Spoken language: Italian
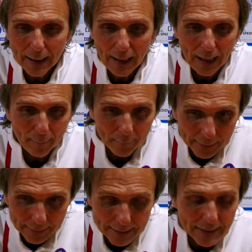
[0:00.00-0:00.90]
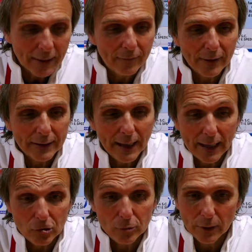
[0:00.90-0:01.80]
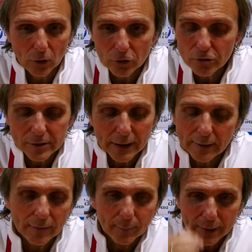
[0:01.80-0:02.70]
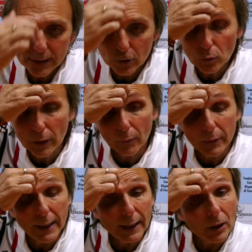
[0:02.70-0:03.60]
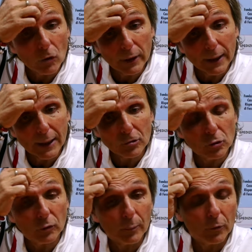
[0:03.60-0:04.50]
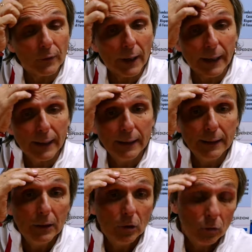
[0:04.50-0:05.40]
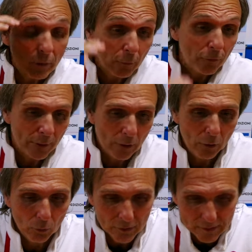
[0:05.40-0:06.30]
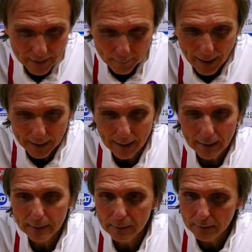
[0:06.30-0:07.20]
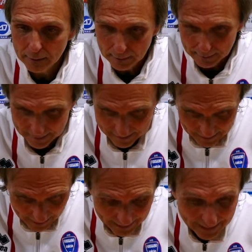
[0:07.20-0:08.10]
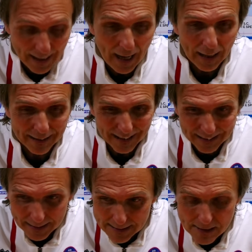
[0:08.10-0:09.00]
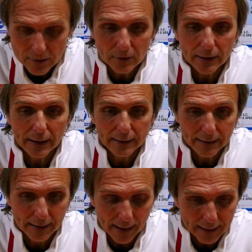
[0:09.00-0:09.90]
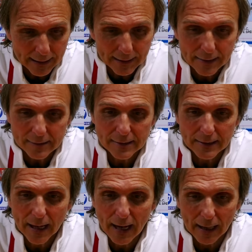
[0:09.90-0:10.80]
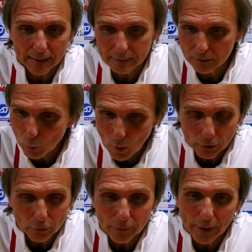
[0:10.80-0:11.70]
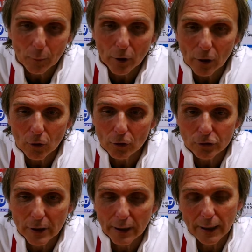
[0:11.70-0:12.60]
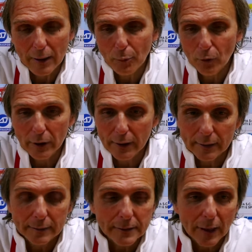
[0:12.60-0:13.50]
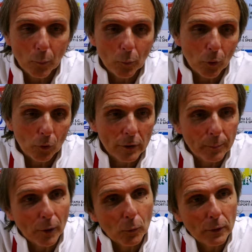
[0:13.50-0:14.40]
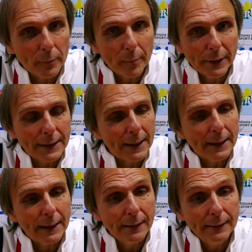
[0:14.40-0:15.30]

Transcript: ad andare in vantaggio. Oggi è stata veramente dura e quindi anche col Carasco dovremmo fare, dovremmo fare una settimana di serenità, di attenzione, di grande intensità quando faremo le cose e poi saremo pronti per l'ultima battaglia